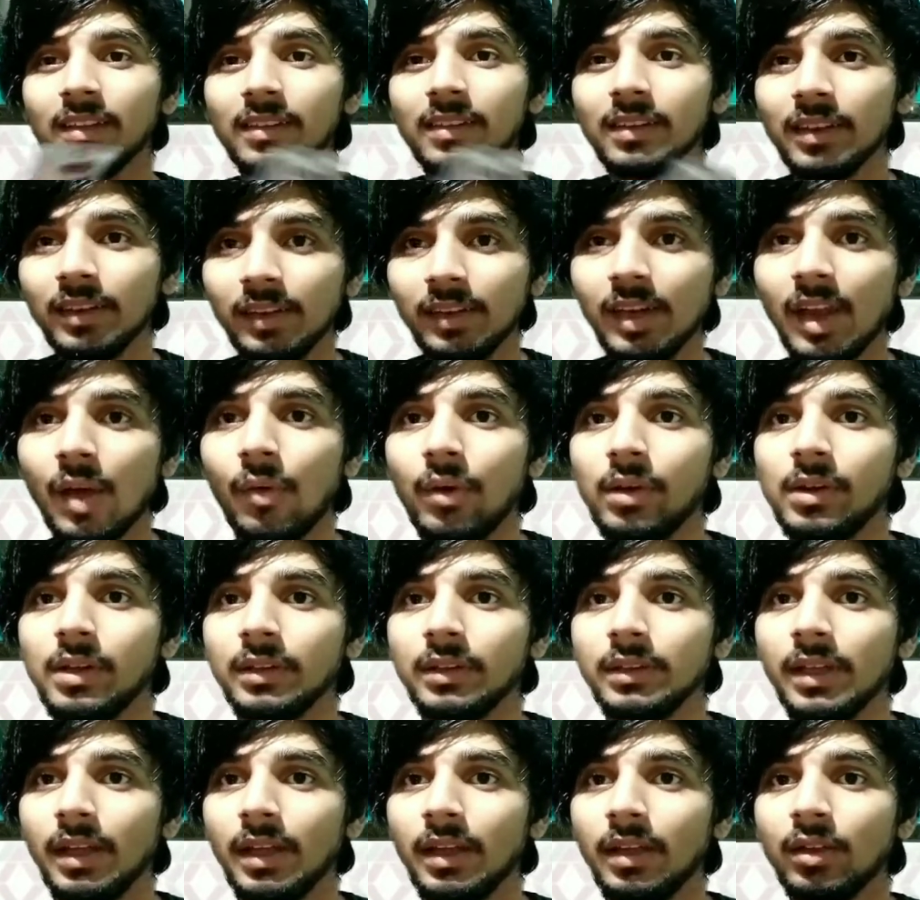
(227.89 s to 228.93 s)
टू आवर रहता
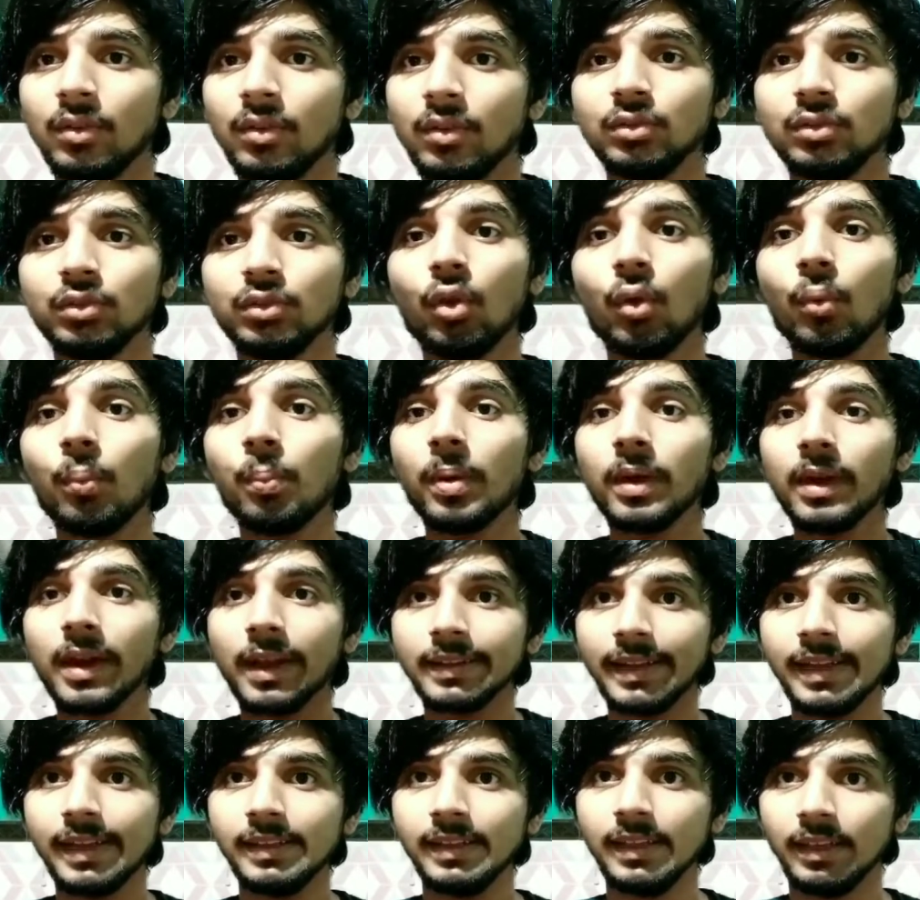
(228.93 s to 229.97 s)
है थ्री आवर रहता है
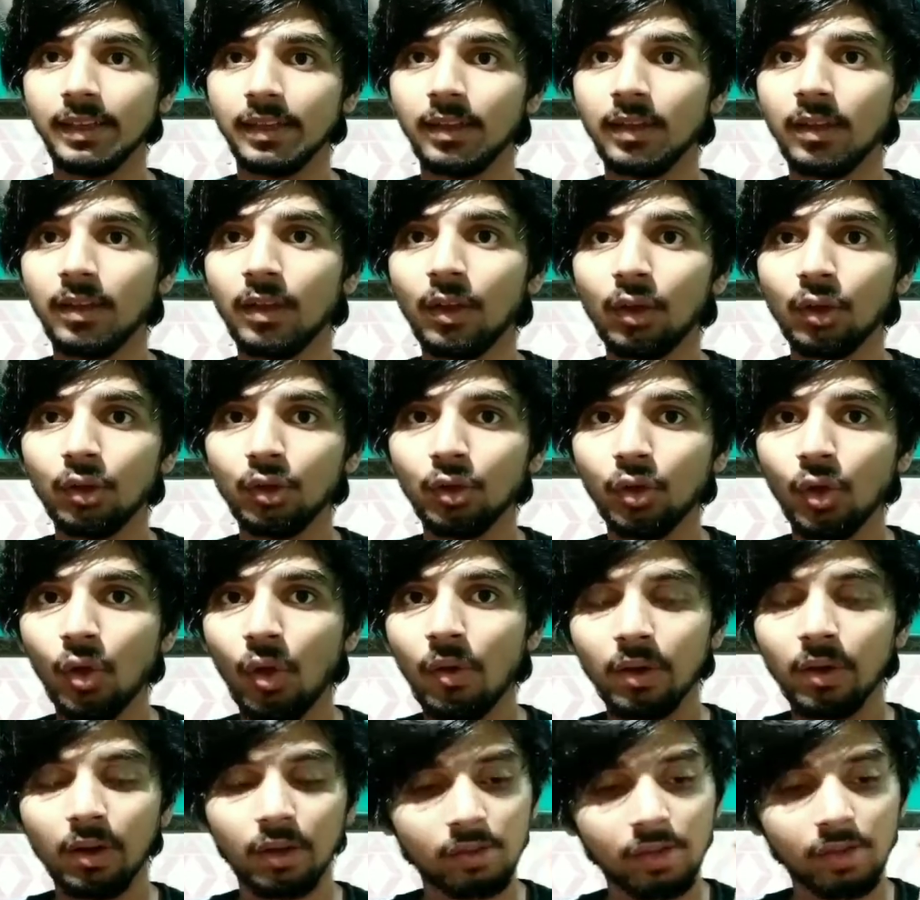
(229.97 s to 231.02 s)
उसके ऊपर रहता ही नहीं
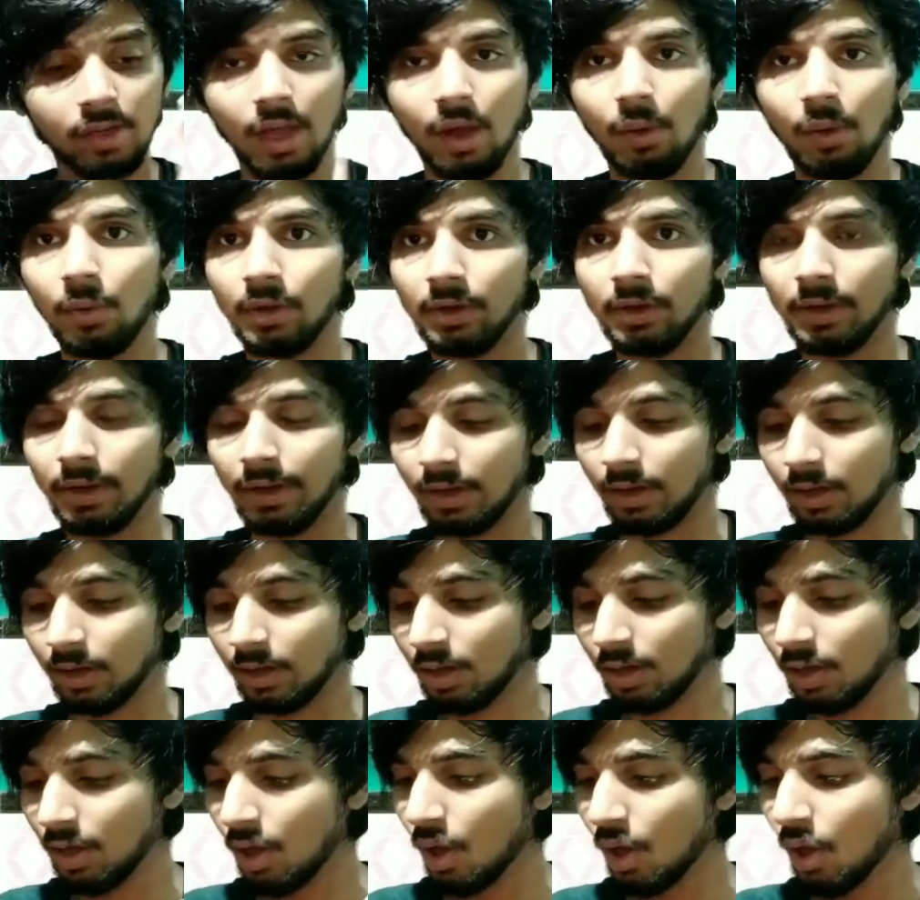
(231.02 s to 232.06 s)
है टू आवर और
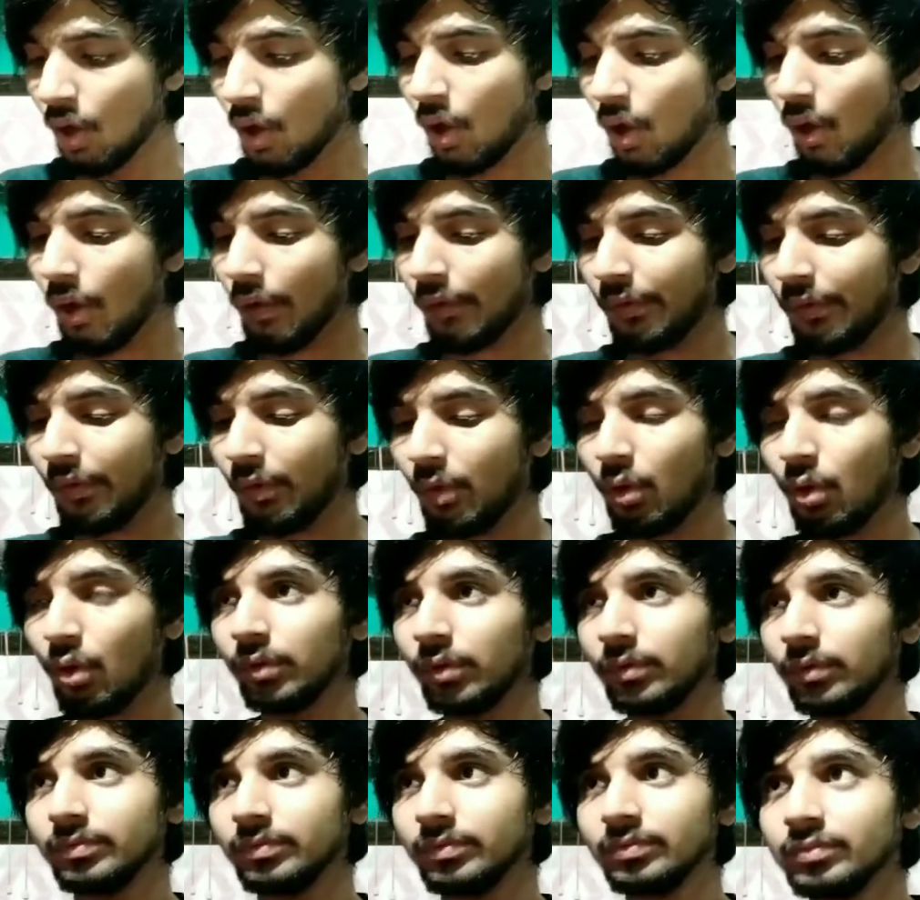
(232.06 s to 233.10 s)
थ्री आवर रहेगा
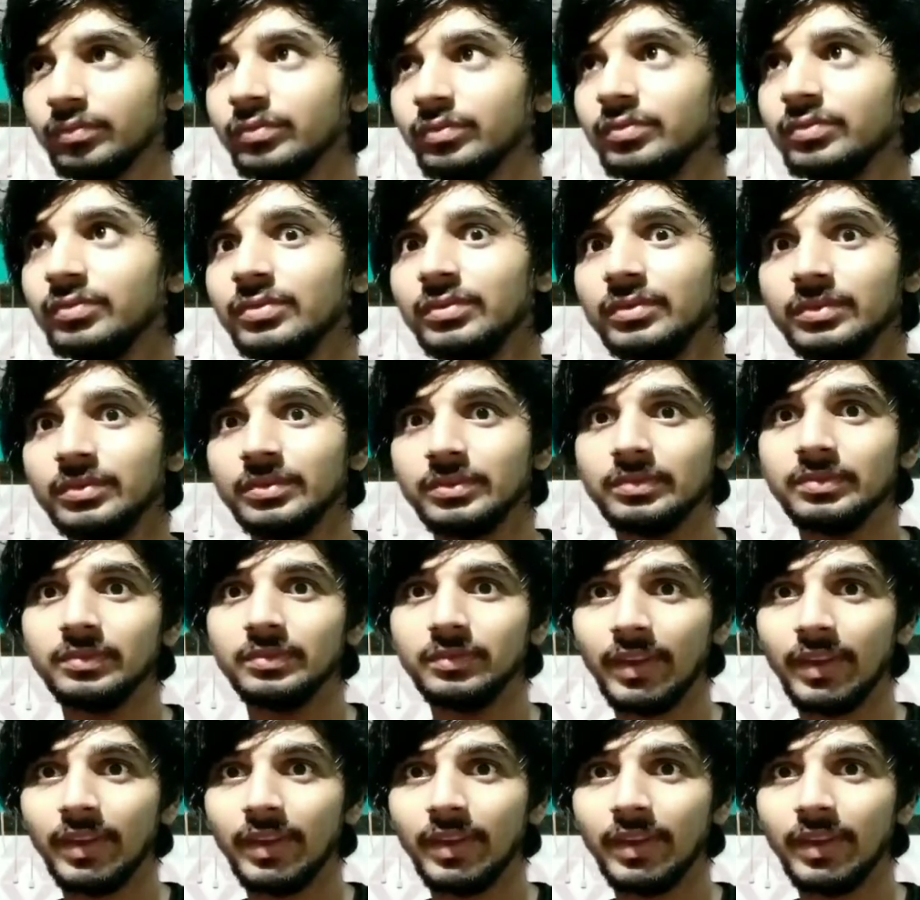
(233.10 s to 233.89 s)
और फोर्थ